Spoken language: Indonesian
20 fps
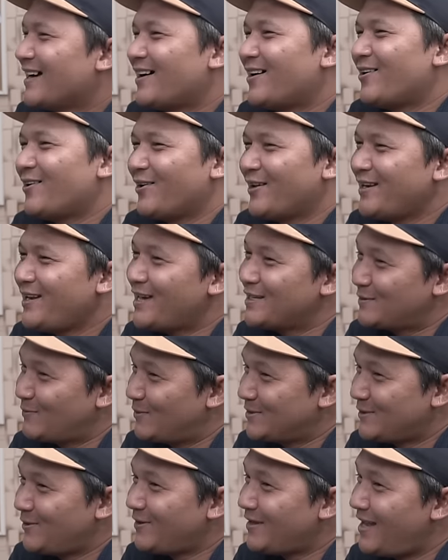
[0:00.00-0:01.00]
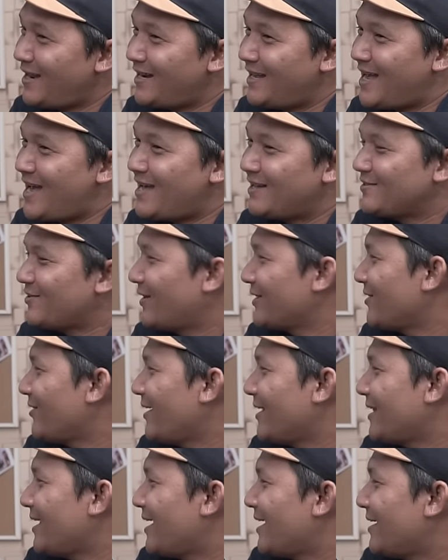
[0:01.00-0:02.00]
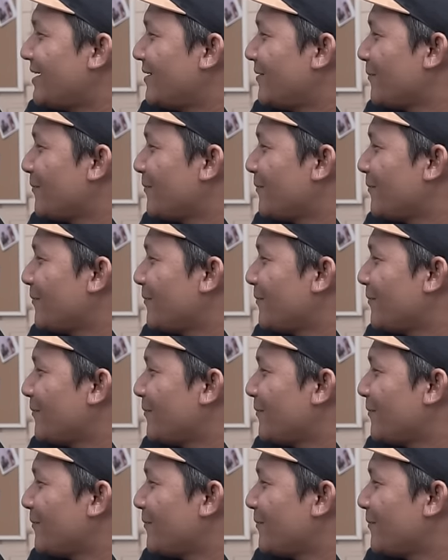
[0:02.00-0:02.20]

Kalau ini exposure-nya nih ya, joget-joget ya.